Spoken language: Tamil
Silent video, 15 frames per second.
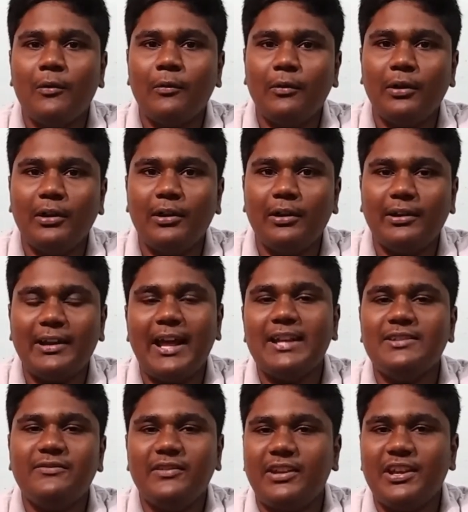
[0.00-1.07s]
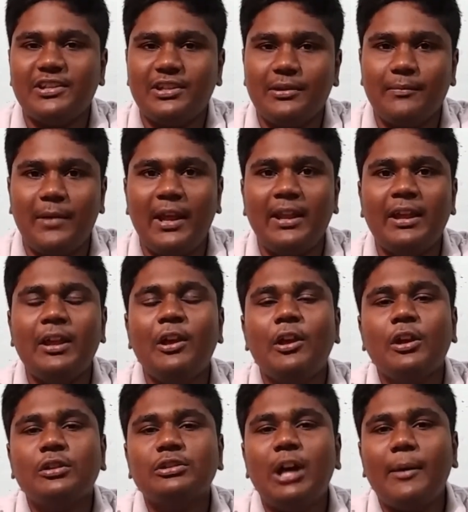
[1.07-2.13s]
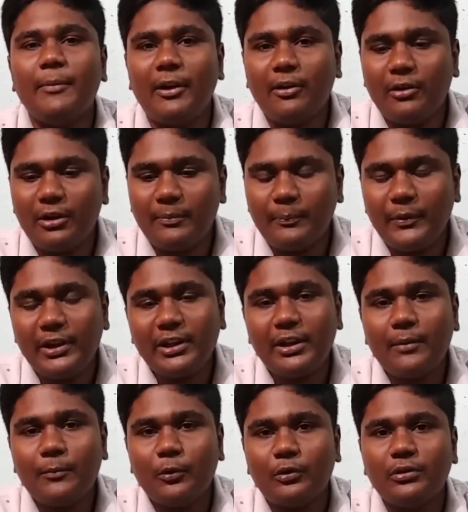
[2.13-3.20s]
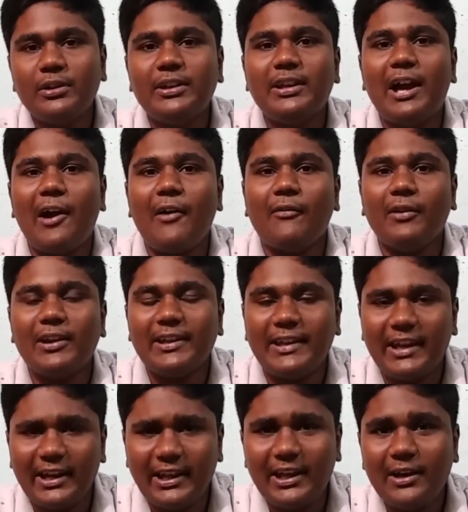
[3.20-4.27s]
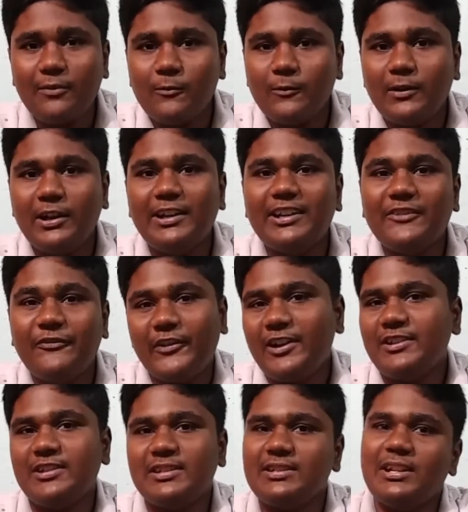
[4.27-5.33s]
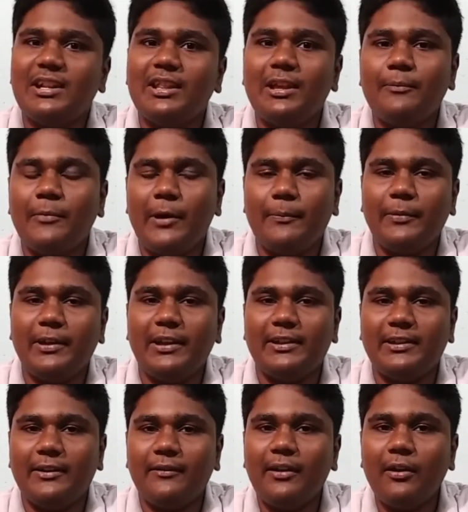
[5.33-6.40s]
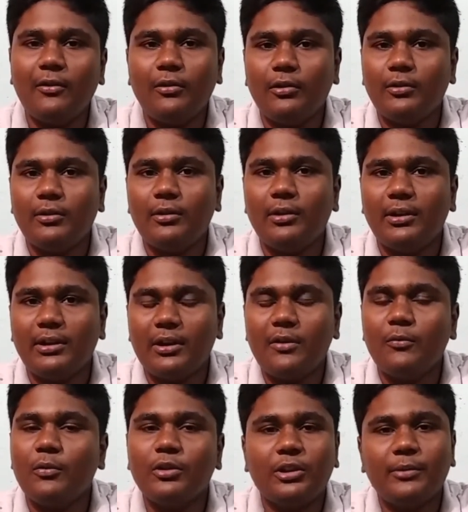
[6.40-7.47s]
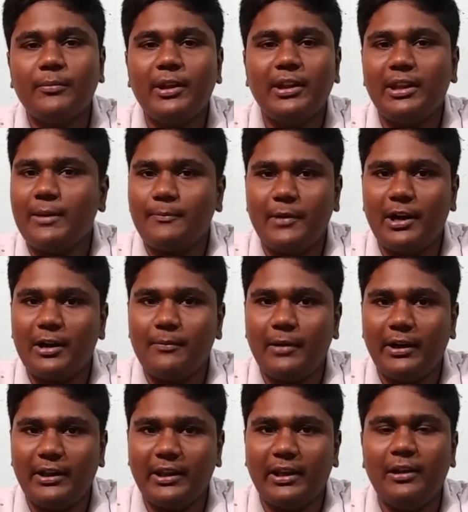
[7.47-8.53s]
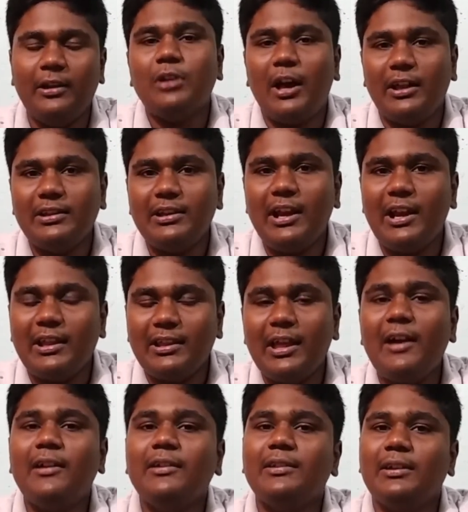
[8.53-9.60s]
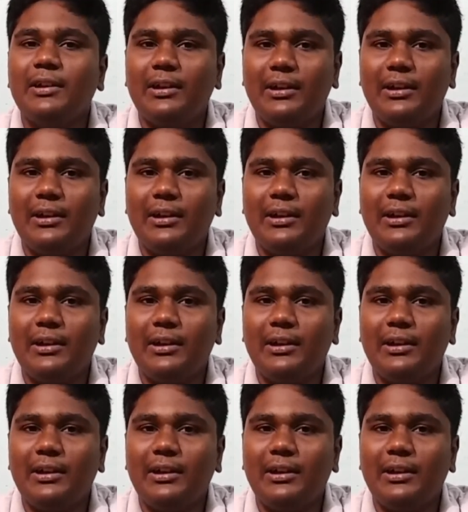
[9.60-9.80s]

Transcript: ஒரு கிளாஸிஃபிகேஷன் மாதிரி ஸோ அப்படி அவங்கள பிரிக்கும் போது நீங்கள் அவங்களுக்கு இடையே உள்ள டிஃப்ரென்சியேஷனை தான் பார்ப்பீங்களே தவிர அவங்களுக்குள்ளே இருக்க ஒற்றுமையை நீங்கள் பார்க்க மாட்டீங்க ஸோ அதனால தான் அந்த